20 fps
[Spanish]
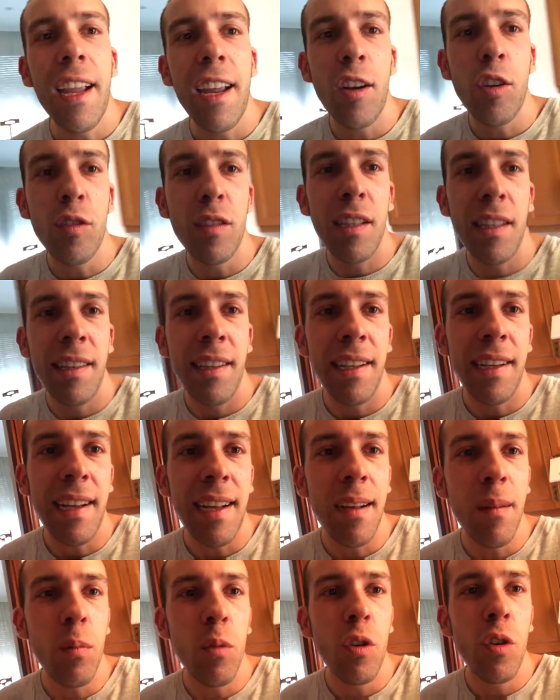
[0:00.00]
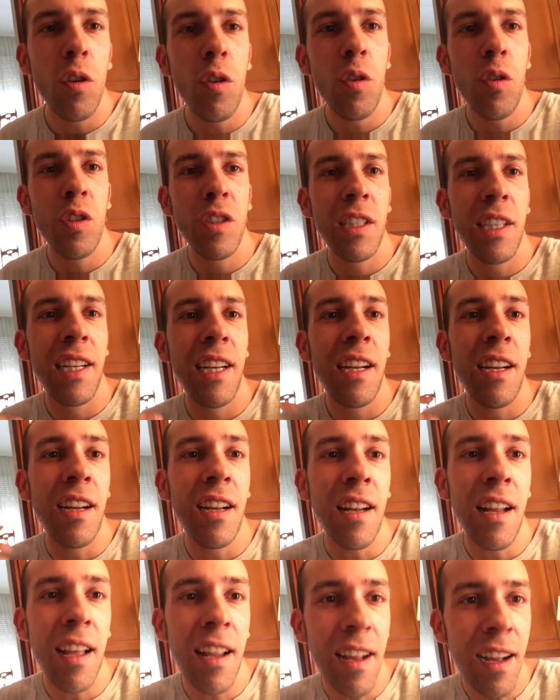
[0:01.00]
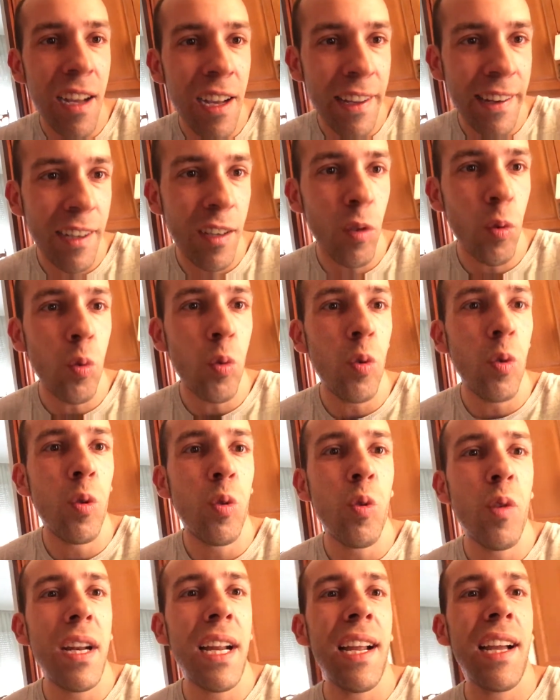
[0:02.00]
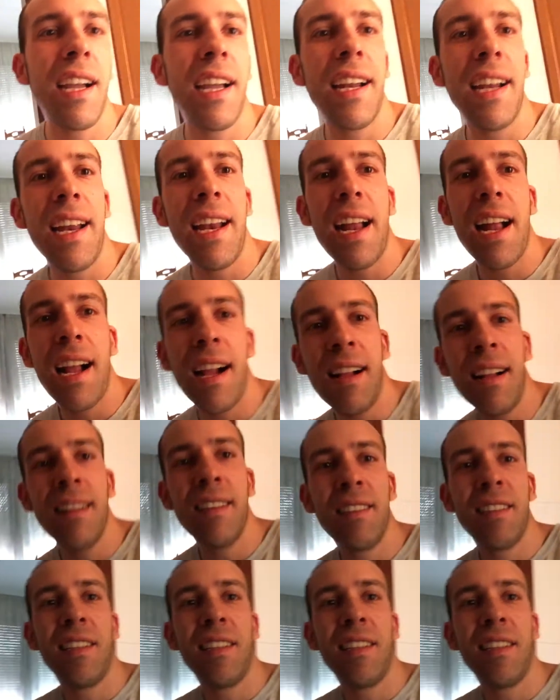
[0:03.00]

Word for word: que nos dedicamos en la agricultura en general,